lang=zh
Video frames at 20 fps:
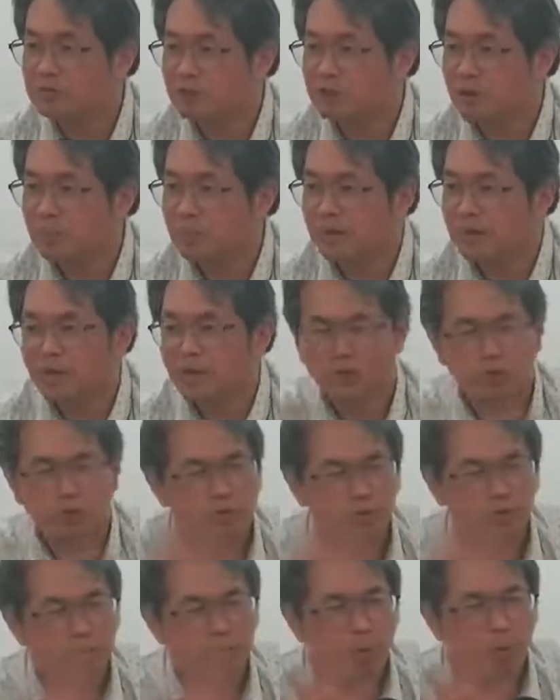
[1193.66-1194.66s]
病毒
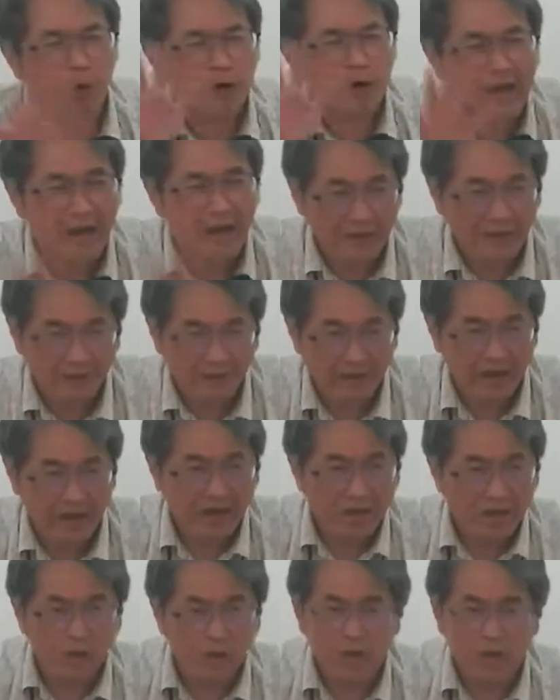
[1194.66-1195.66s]
是魔盖的，
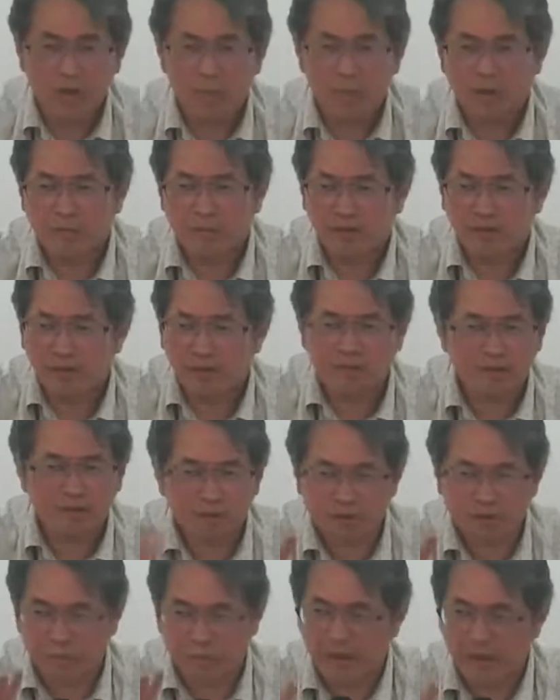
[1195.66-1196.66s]
所以你不要相信有
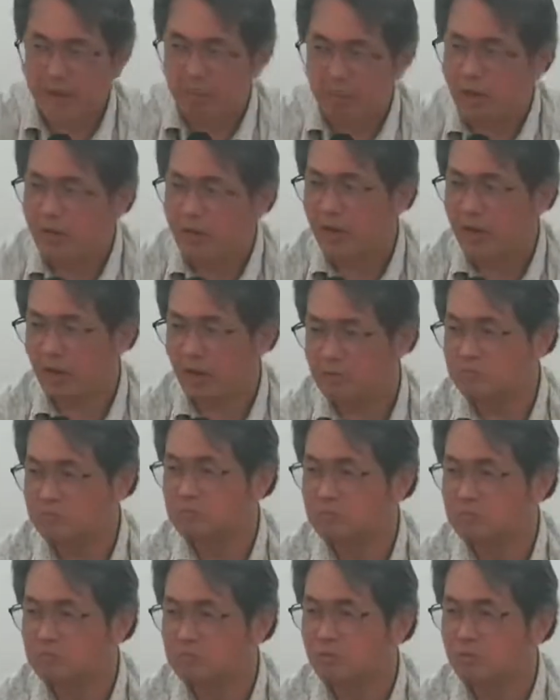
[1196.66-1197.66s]
什么感冒药，
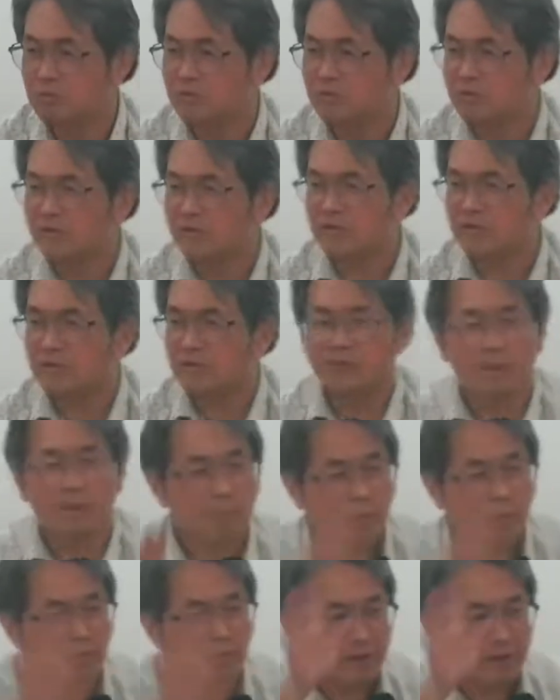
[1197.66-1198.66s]
这个世界没
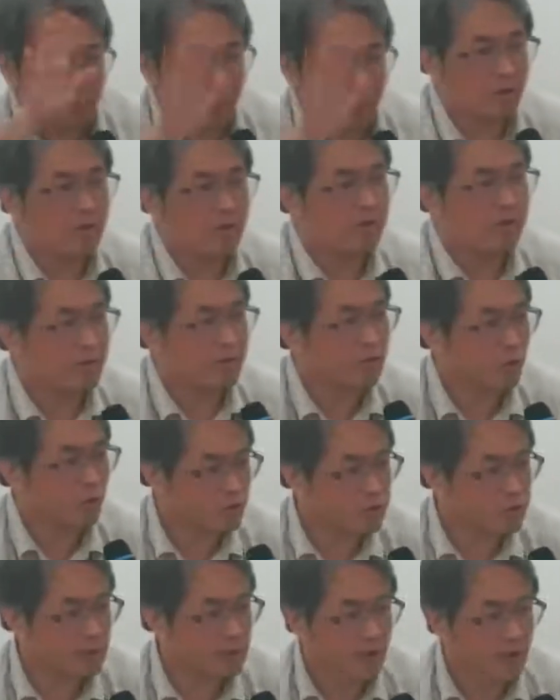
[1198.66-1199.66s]
有感冒药这种
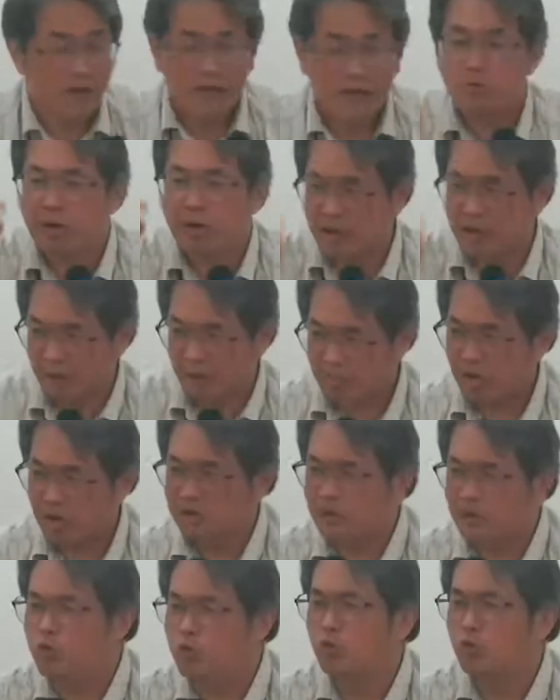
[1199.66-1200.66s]
事，因为感冒是
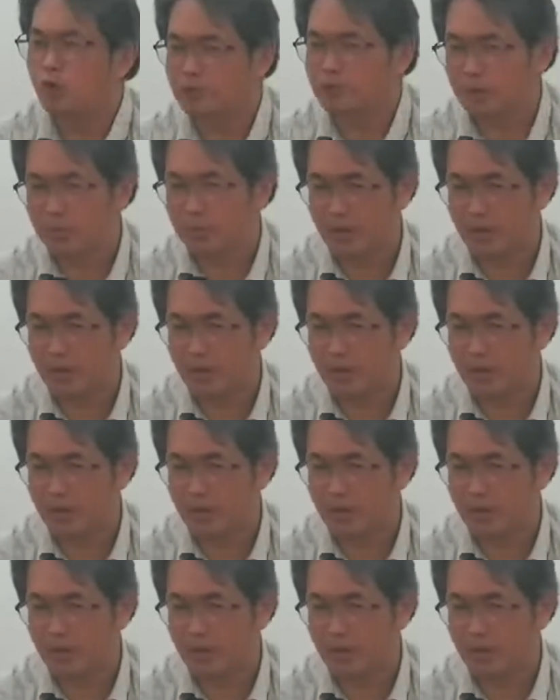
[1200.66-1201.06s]
滤过性病